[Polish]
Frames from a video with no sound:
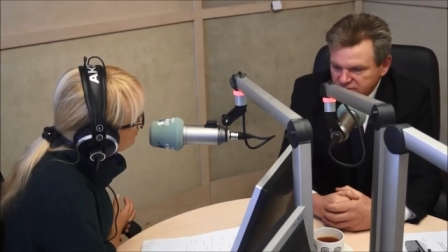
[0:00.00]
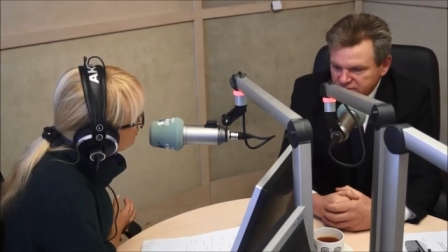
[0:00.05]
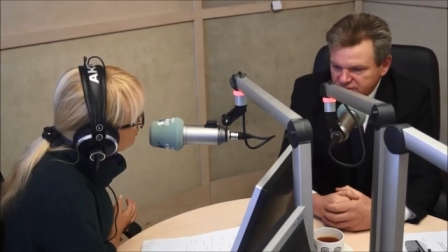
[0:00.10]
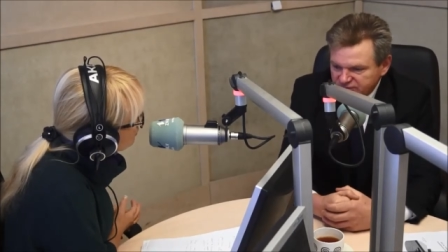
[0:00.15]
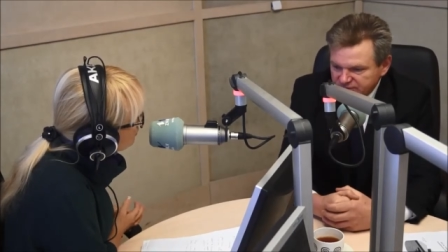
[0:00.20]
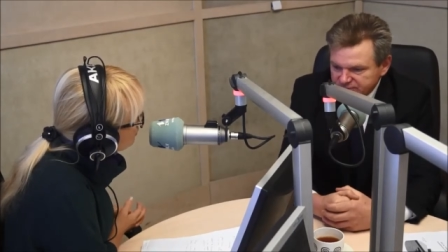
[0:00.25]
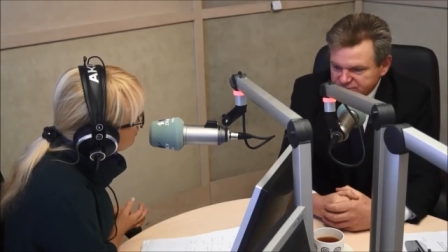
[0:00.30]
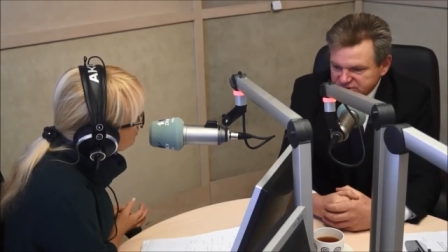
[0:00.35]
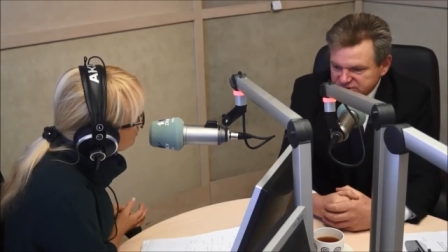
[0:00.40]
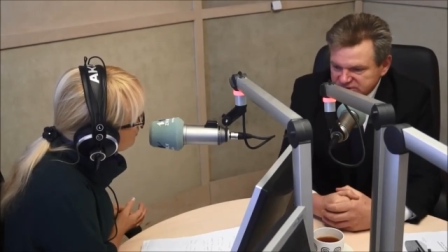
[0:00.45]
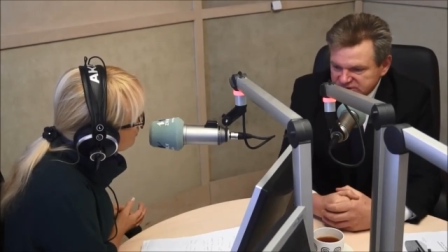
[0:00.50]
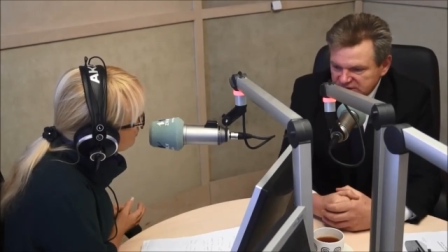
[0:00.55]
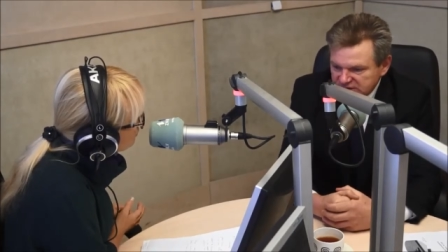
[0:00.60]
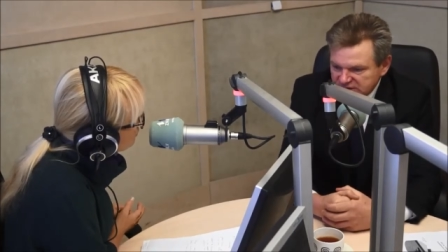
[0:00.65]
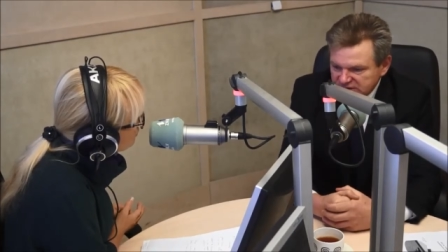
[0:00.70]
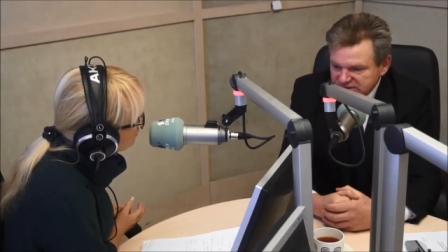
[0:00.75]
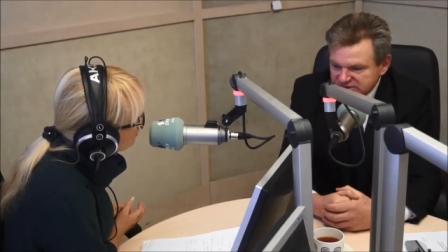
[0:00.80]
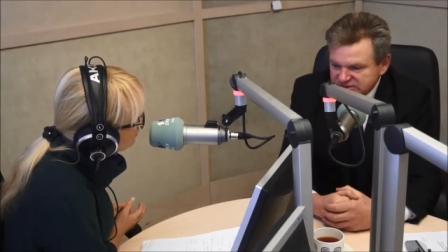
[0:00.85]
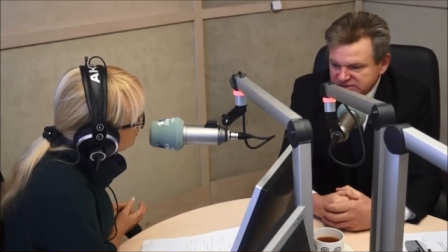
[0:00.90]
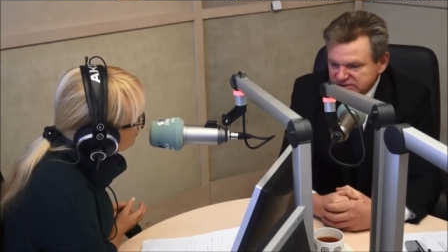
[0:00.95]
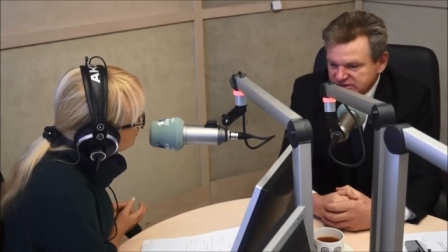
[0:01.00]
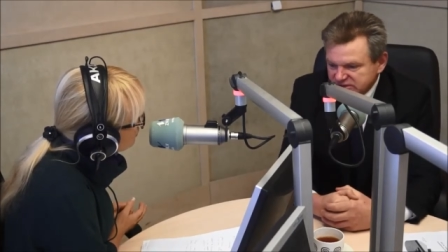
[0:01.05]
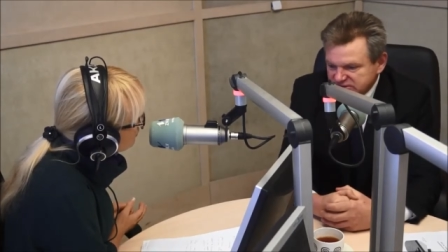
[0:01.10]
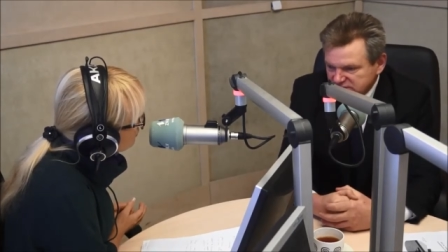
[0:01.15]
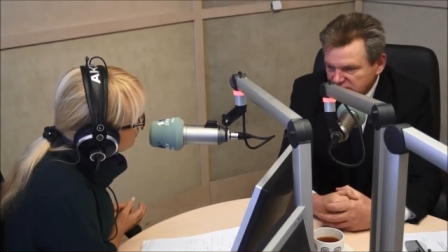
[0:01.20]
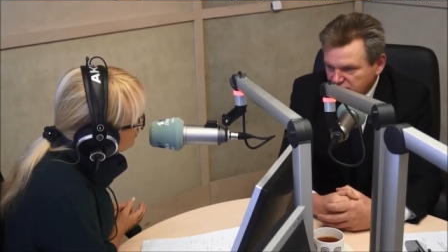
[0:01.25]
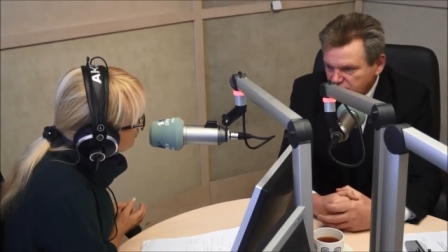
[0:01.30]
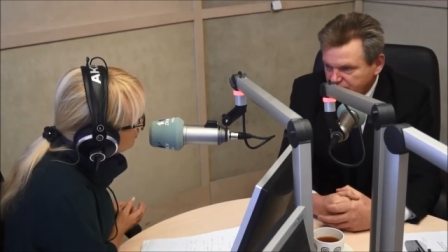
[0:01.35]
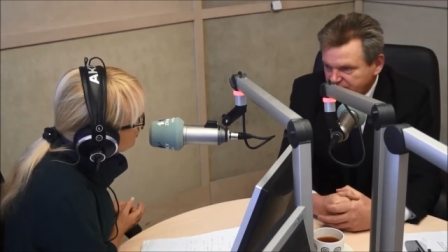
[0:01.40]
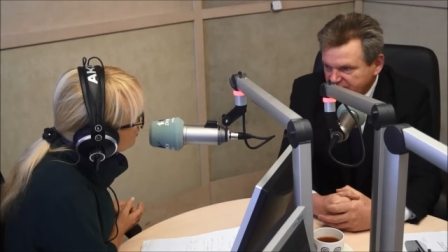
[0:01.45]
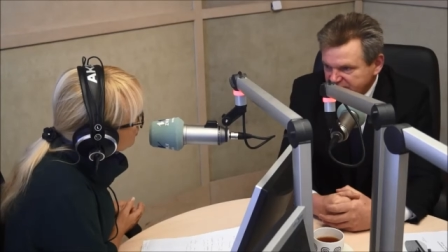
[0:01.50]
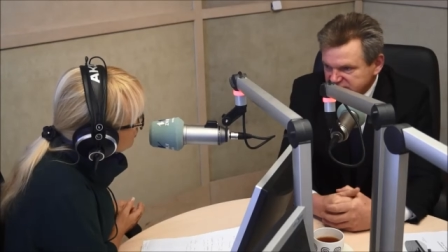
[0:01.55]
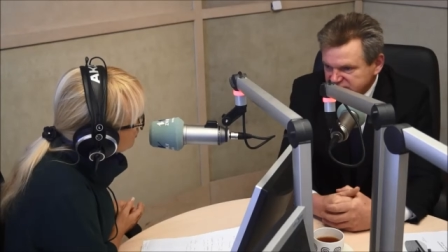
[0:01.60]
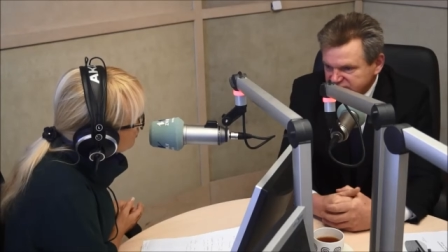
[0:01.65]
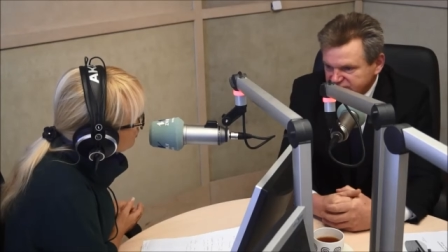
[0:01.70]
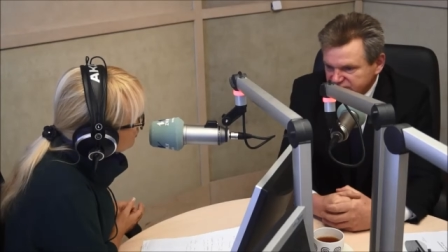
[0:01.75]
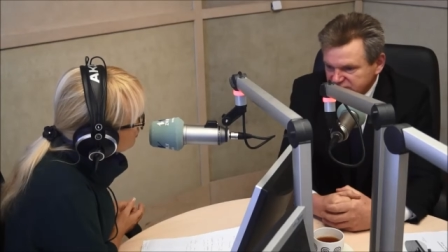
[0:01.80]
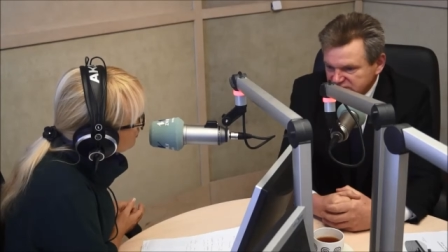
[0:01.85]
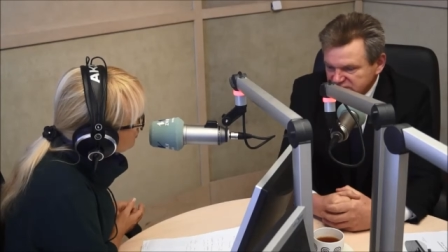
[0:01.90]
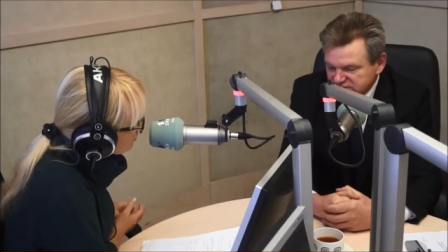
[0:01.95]
Litwa przestała istnieć jako
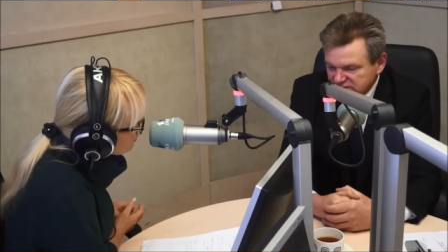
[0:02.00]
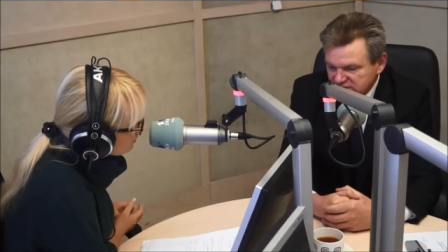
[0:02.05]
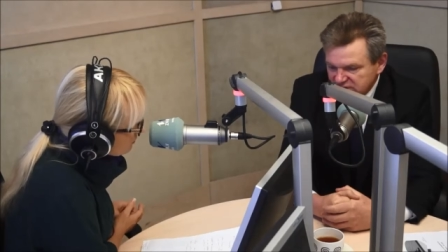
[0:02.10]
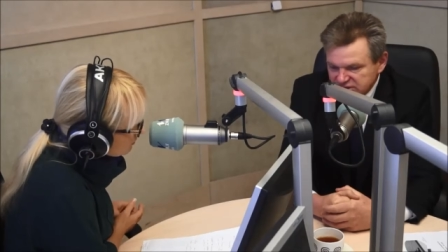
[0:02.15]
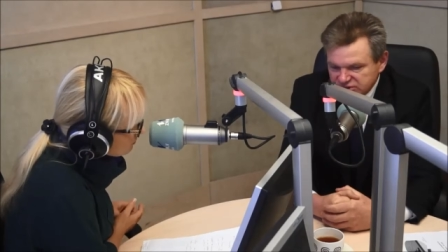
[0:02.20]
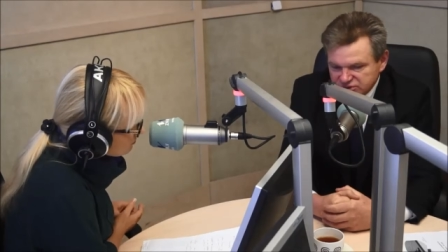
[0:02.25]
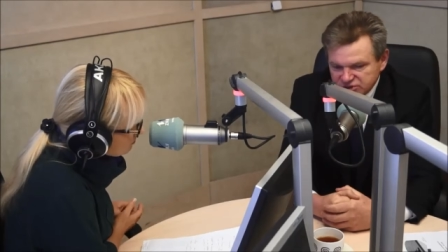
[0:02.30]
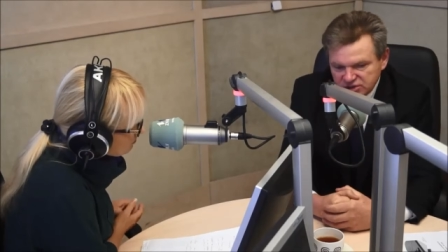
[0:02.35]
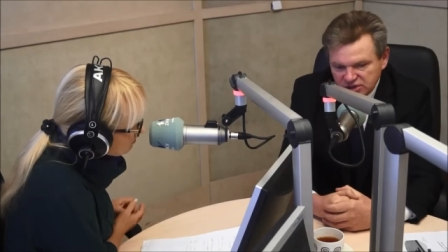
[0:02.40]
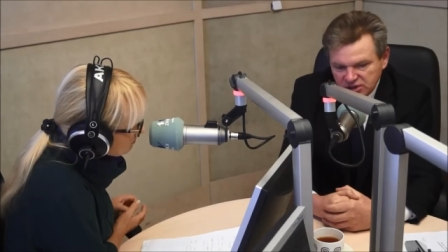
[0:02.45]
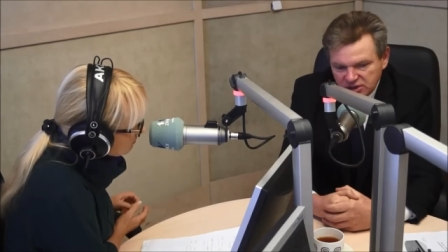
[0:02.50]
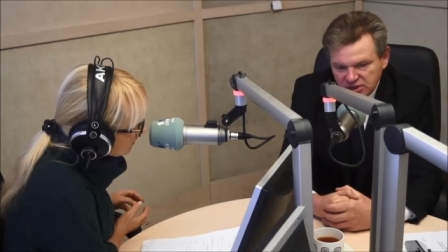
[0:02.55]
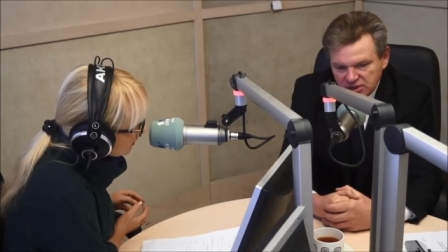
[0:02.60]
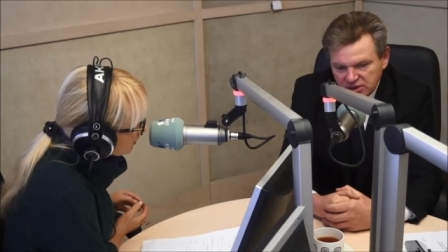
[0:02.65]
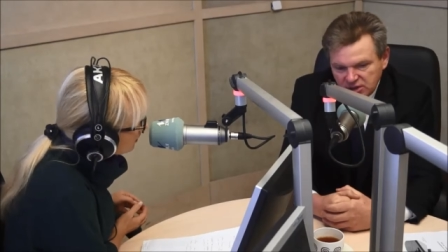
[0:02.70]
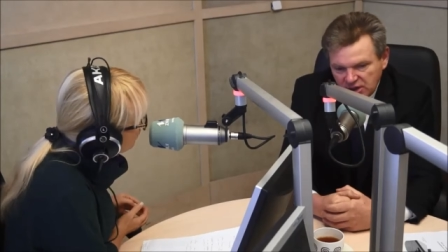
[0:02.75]
państwo niezależne,